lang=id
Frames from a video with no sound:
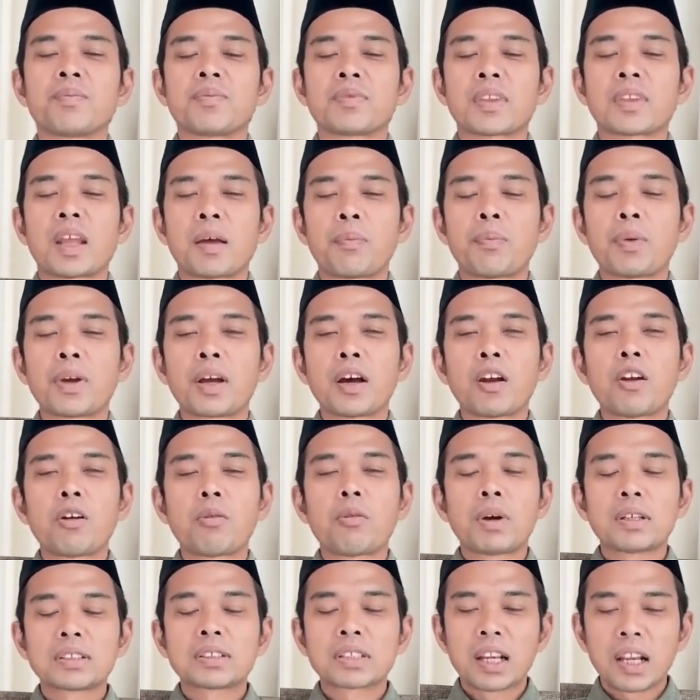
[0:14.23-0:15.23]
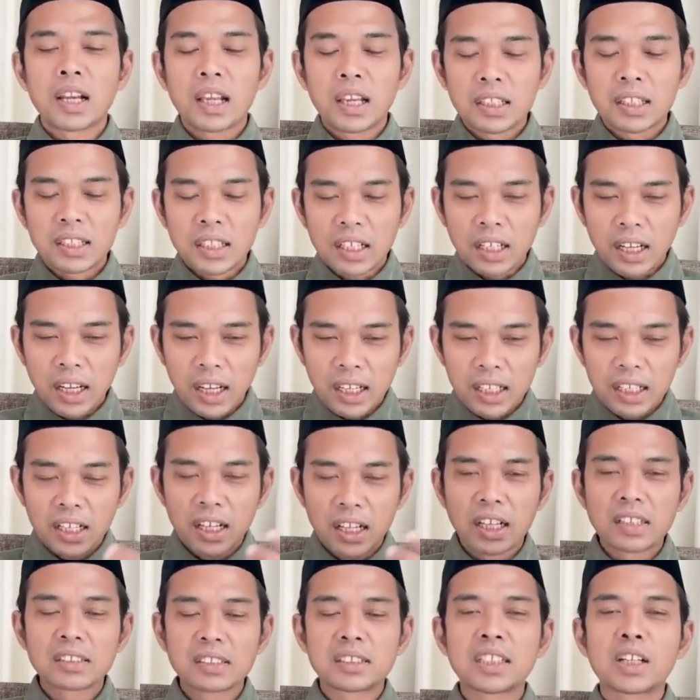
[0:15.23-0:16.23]
Tapi kalau masalah yang terkait
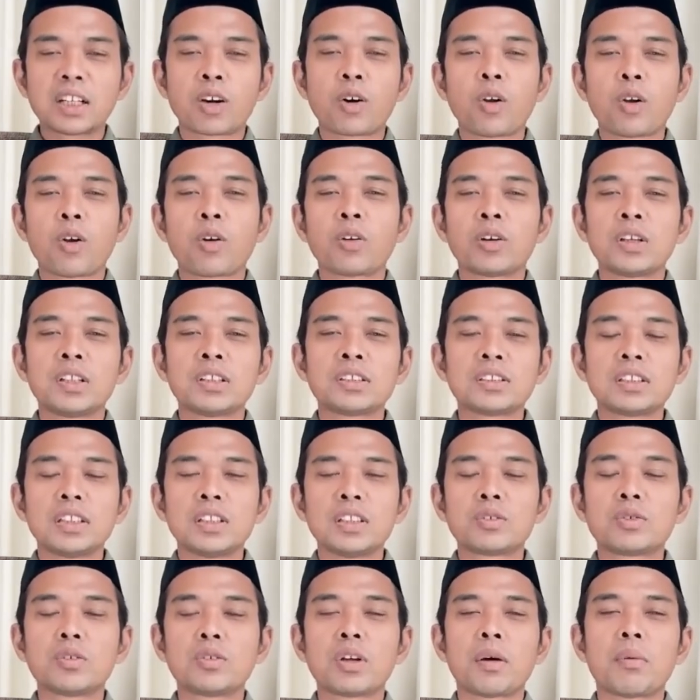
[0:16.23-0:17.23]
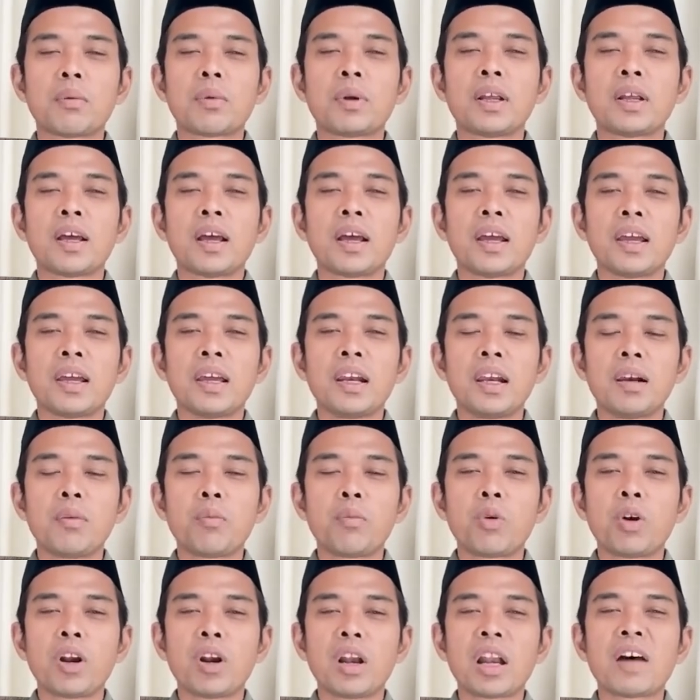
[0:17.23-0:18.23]
dengan psikologis, itu namanya
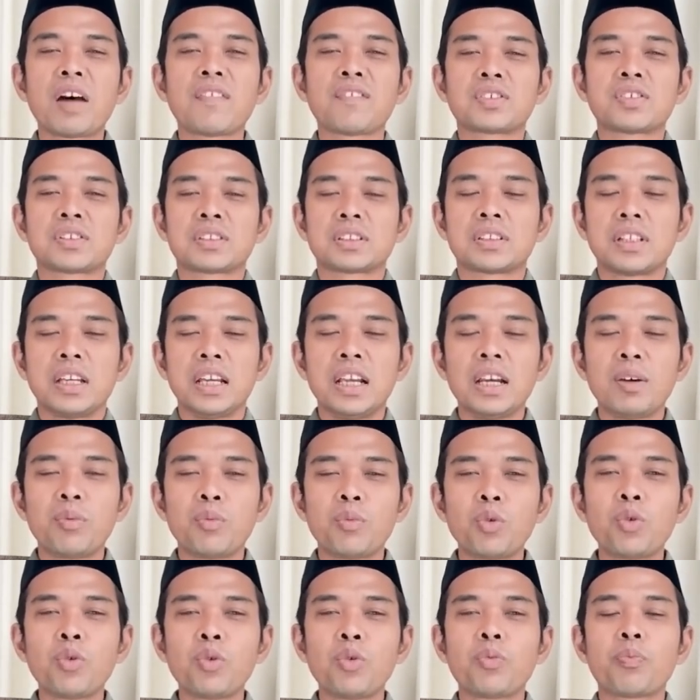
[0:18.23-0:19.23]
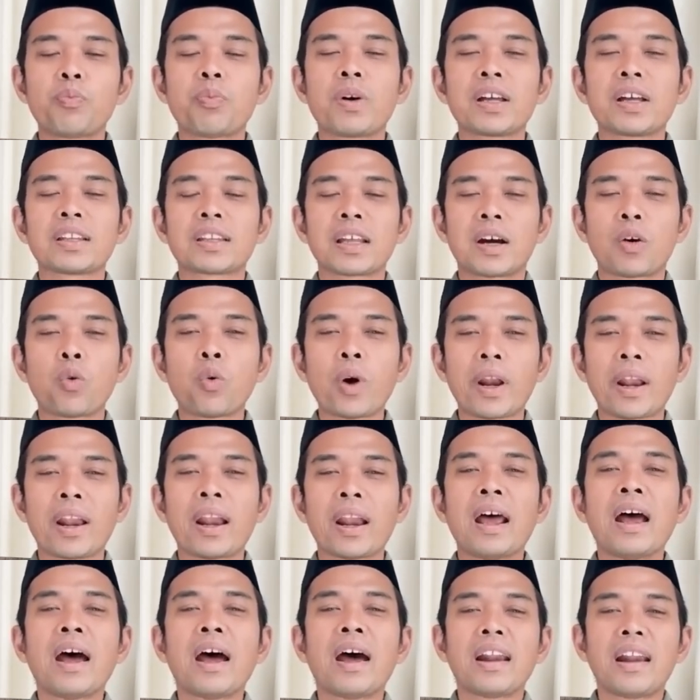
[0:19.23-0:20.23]
ilmu nafs, ilmu pengetahuan,
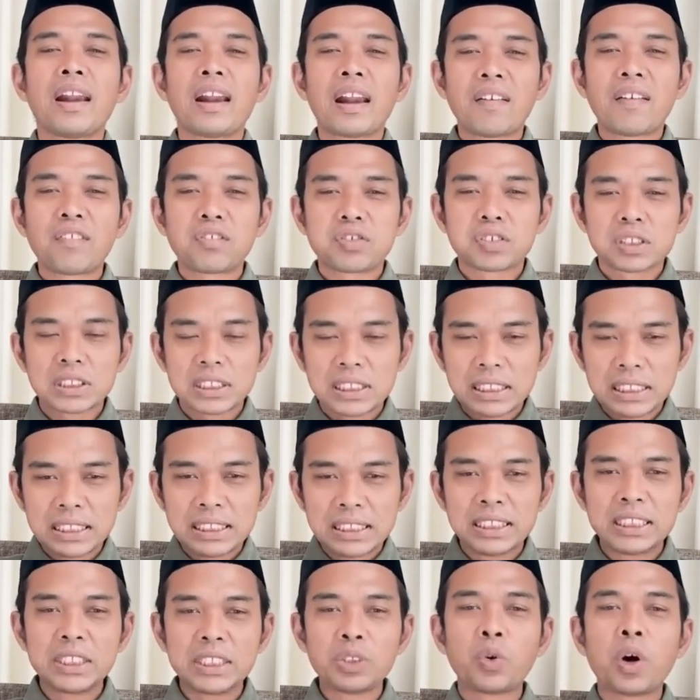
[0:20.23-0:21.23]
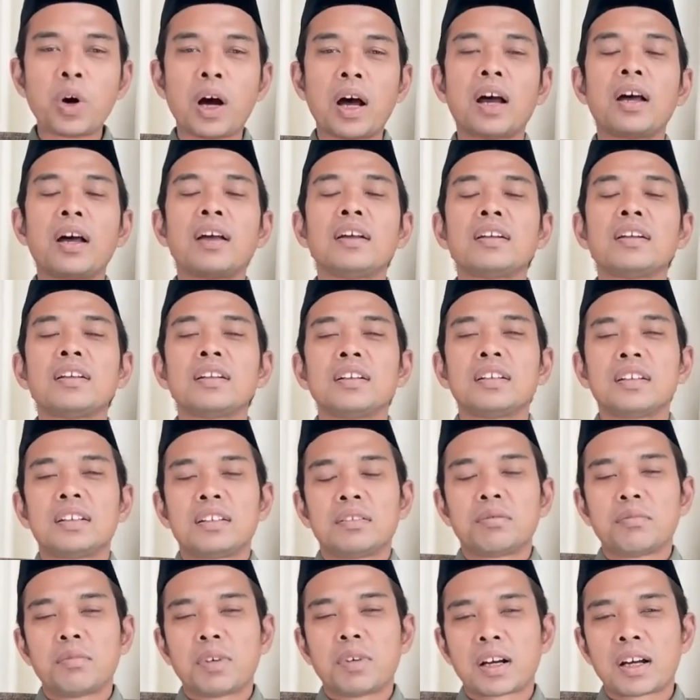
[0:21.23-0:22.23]
nafs jiwa.
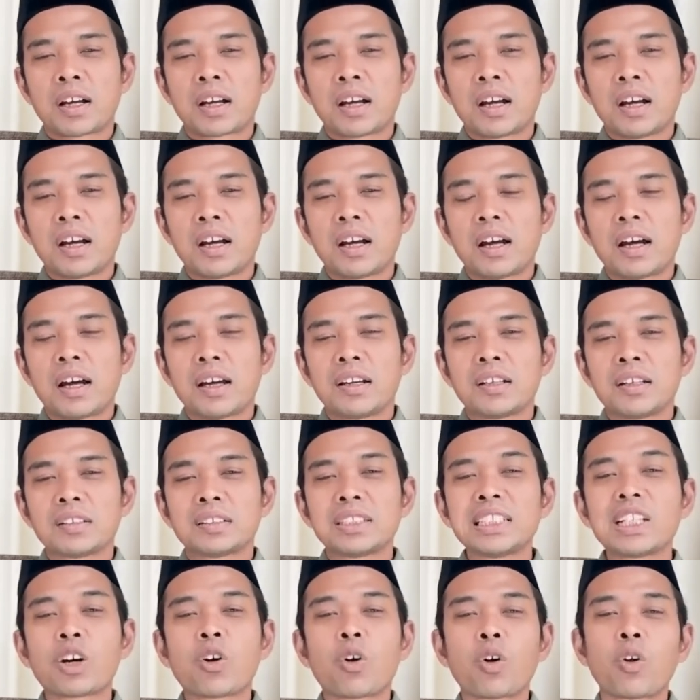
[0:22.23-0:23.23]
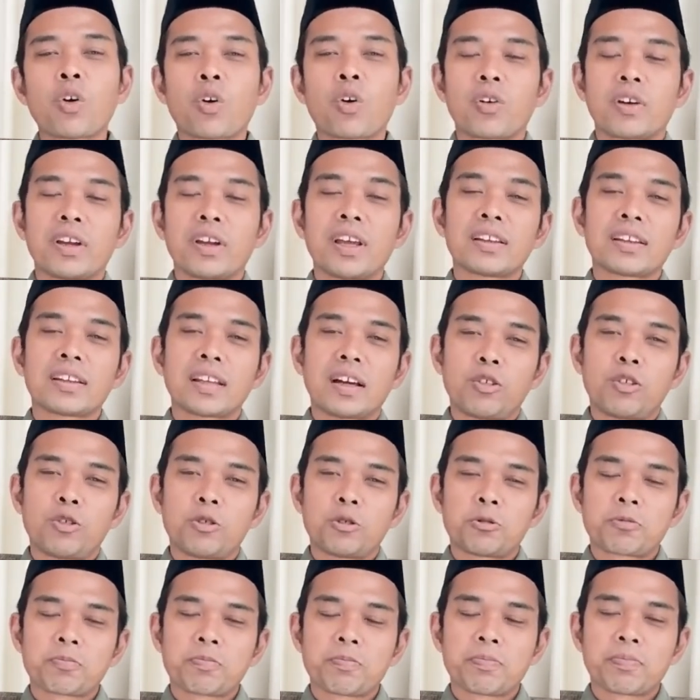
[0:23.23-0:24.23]
Maka ada psikolog yang tahu.
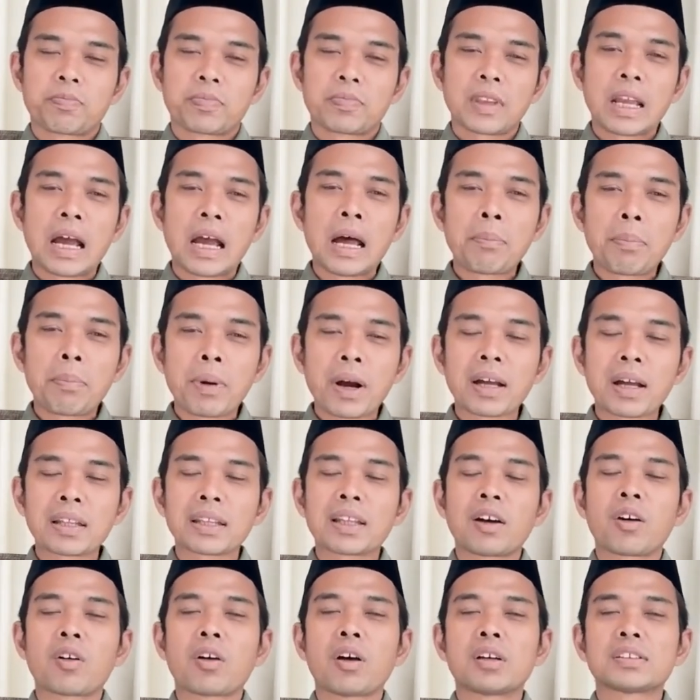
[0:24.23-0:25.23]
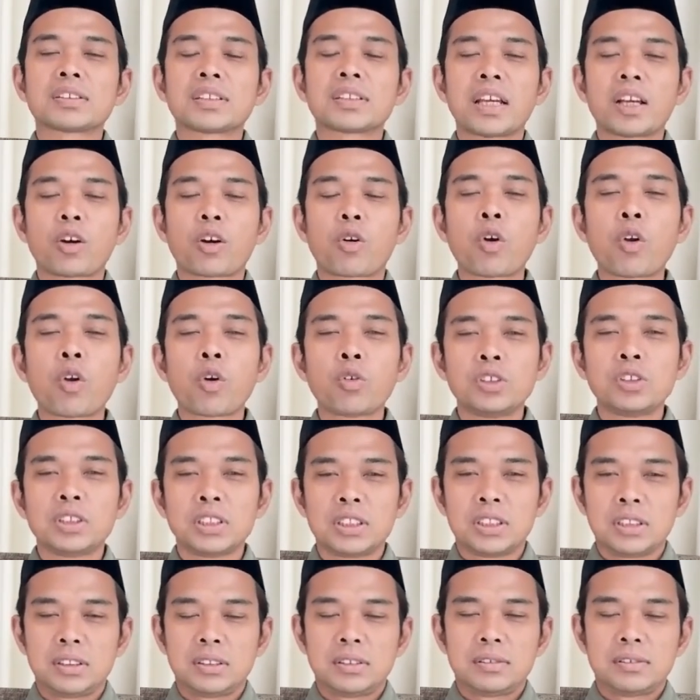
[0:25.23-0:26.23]
Apa kata orang
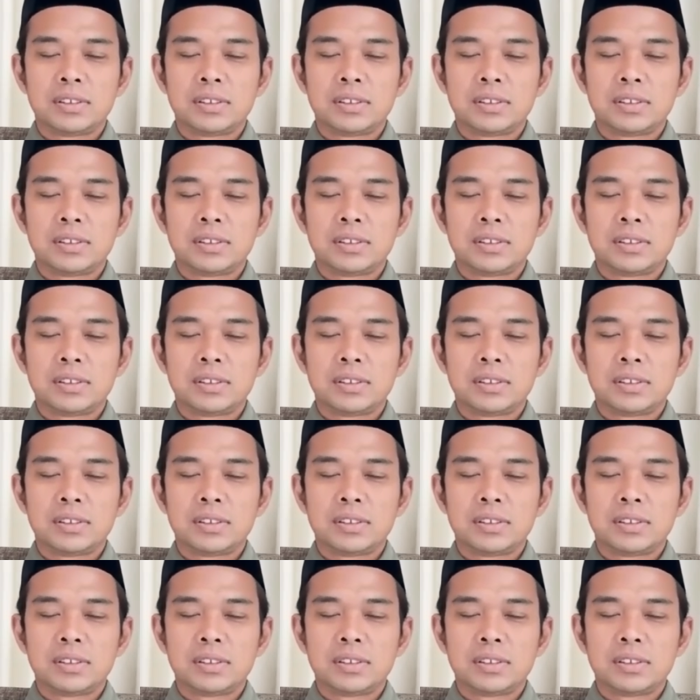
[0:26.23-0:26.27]
psikologi?